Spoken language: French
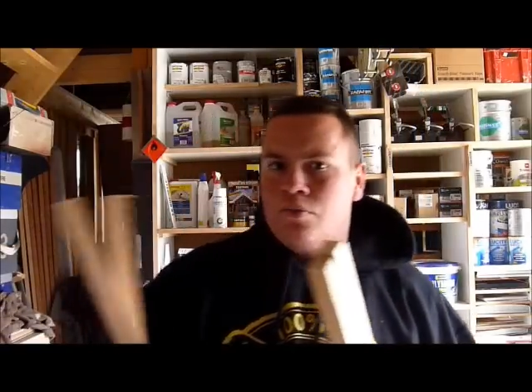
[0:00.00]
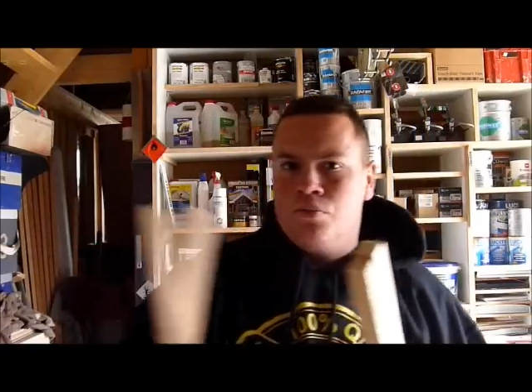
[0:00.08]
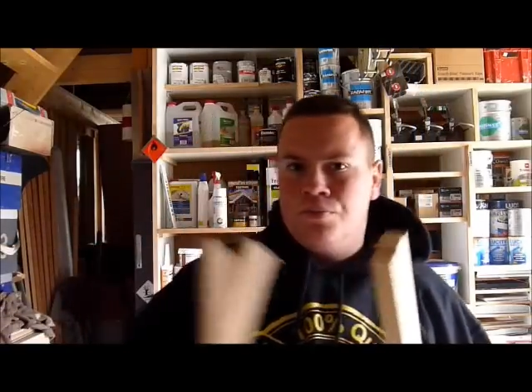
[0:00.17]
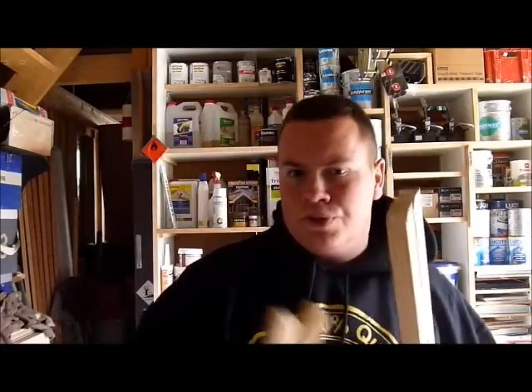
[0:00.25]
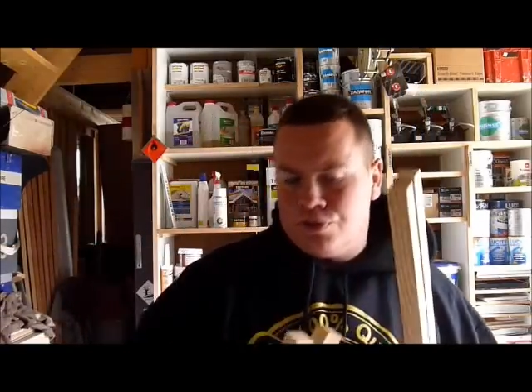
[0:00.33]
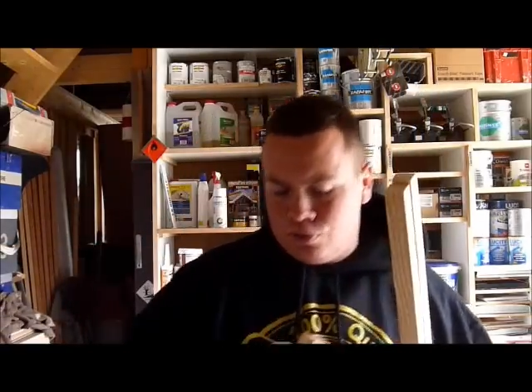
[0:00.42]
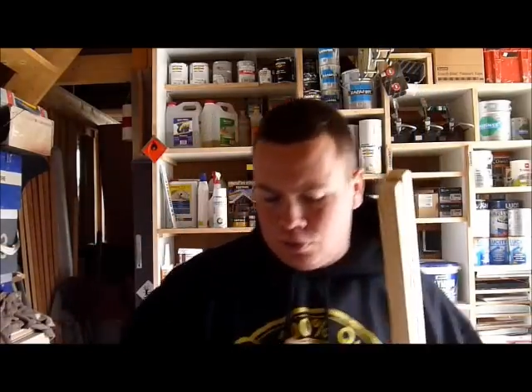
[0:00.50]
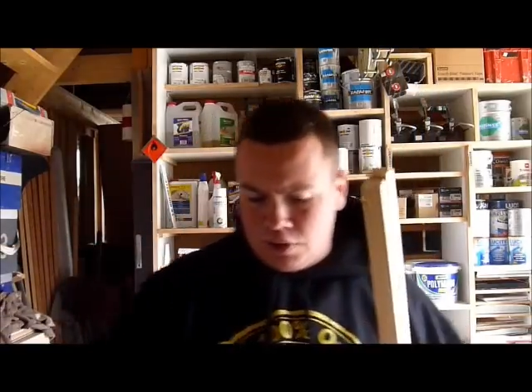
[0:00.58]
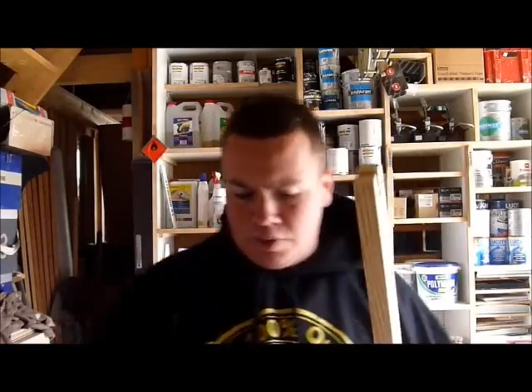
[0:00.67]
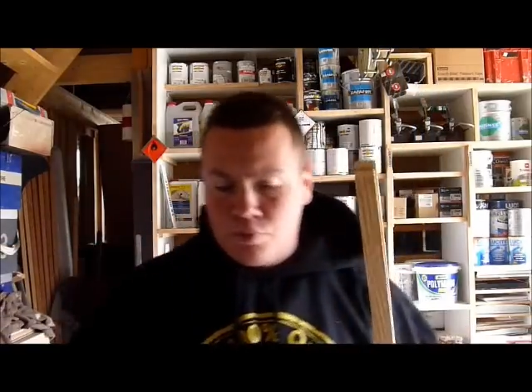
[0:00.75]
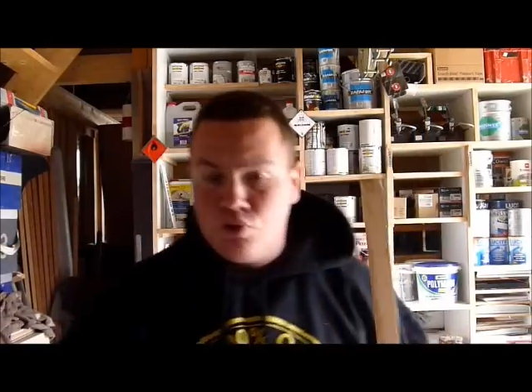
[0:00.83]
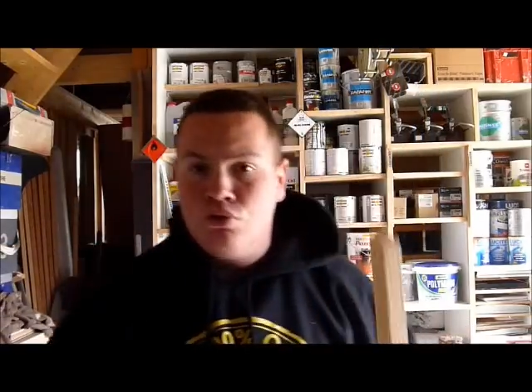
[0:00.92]
bien sûr,
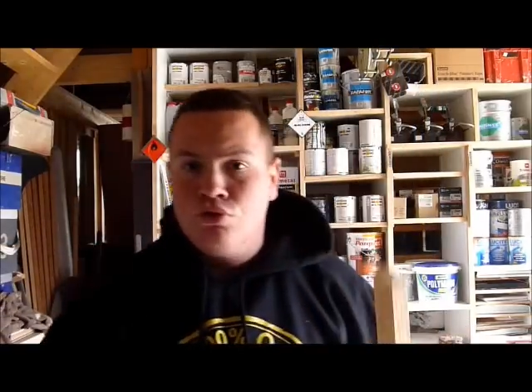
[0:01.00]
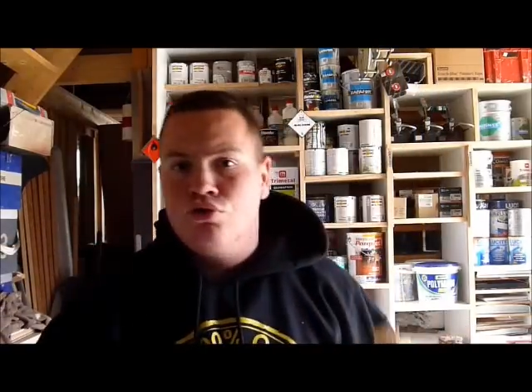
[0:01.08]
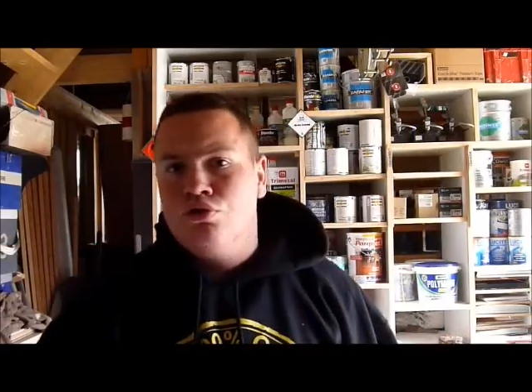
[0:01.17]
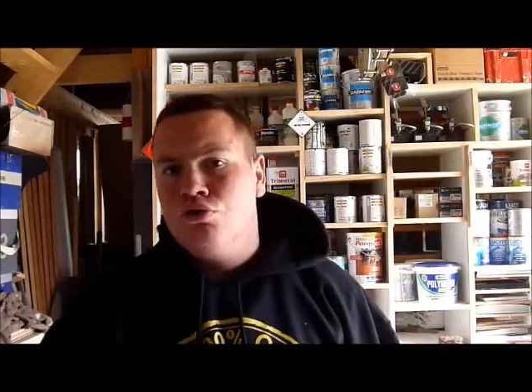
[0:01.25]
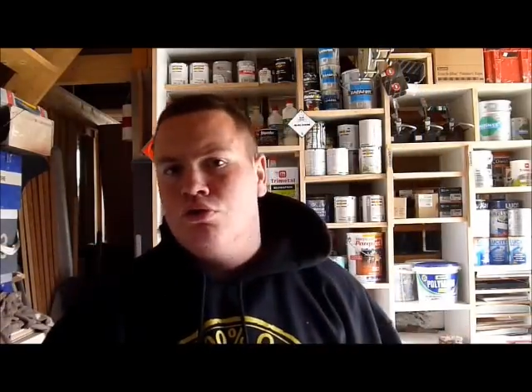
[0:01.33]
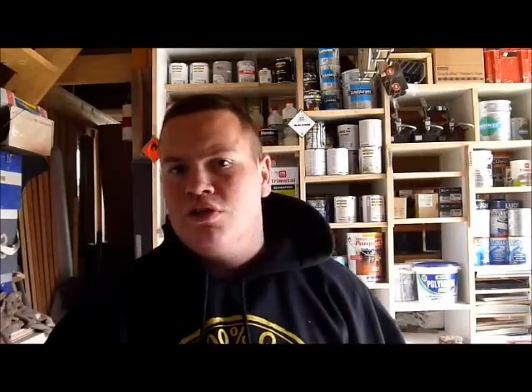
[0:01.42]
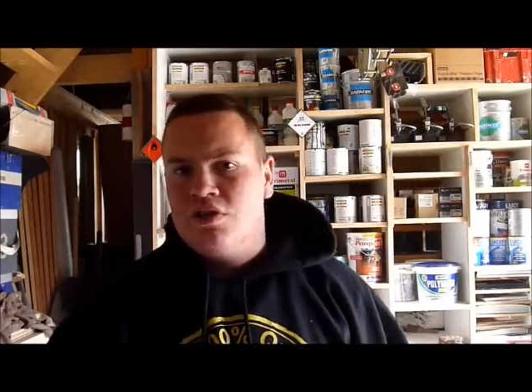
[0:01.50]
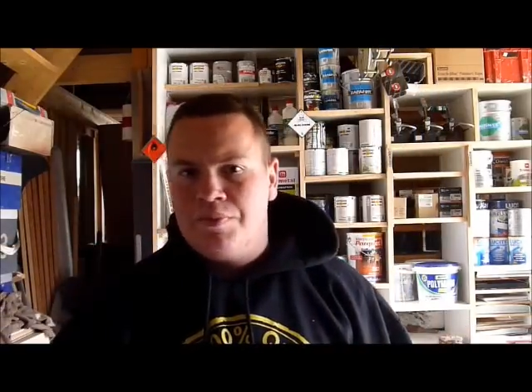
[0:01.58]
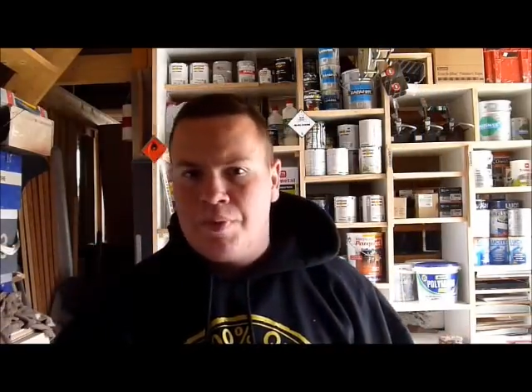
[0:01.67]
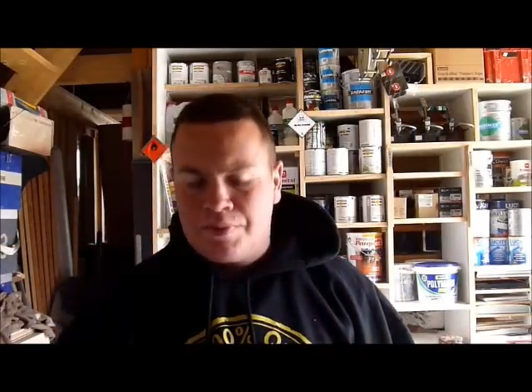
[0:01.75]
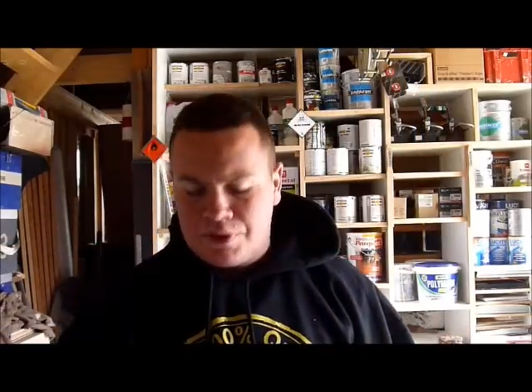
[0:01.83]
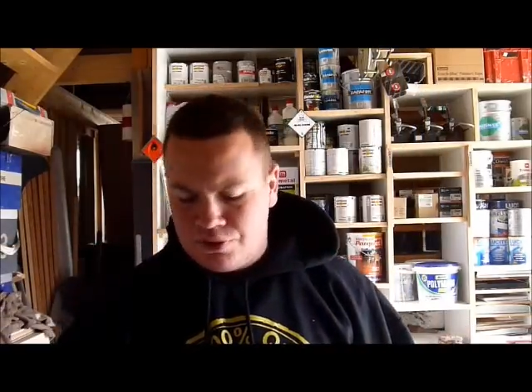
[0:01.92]
les mesures, je ne les ai
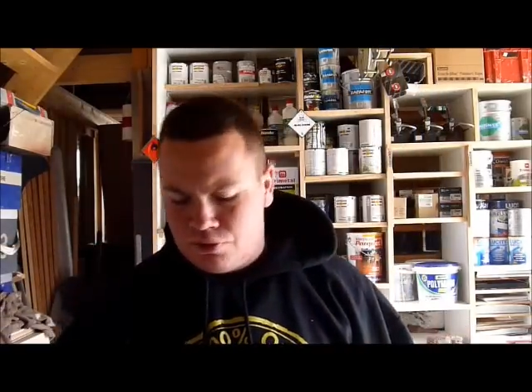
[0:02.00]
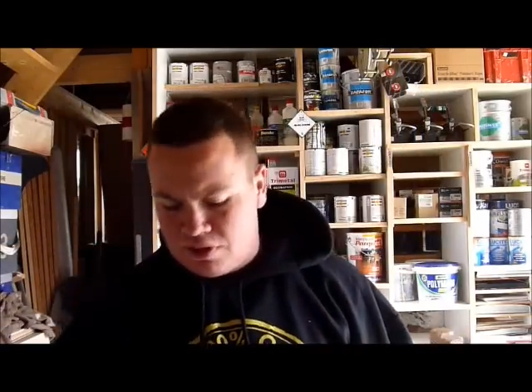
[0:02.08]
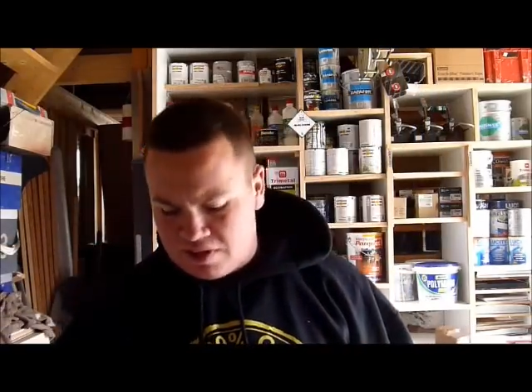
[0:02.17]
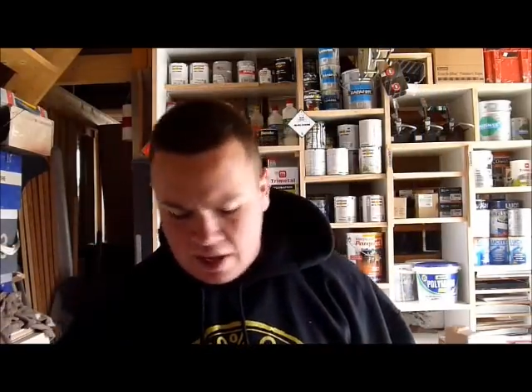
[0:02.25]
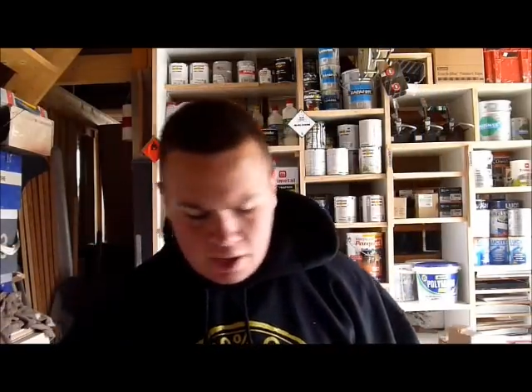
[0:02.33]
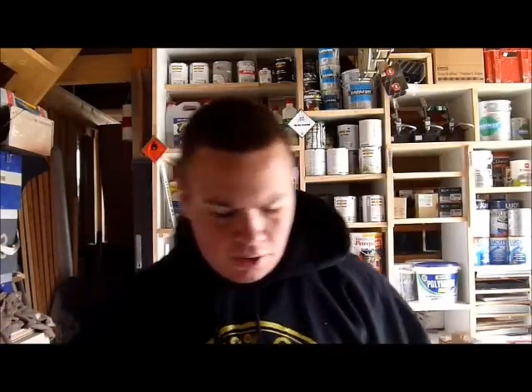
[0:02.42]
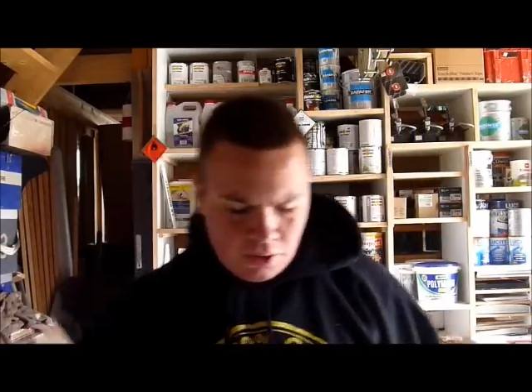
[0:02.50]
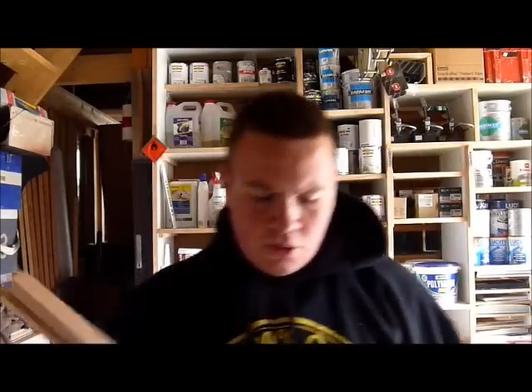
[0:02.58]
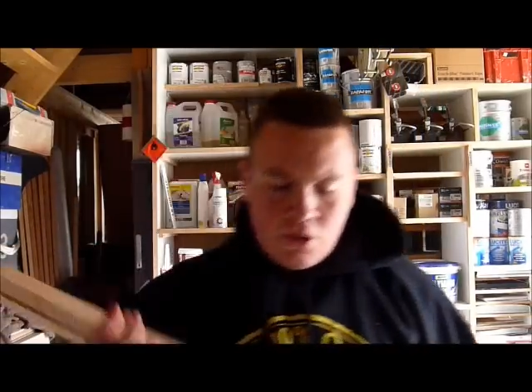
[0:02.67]
pas prises au hasard.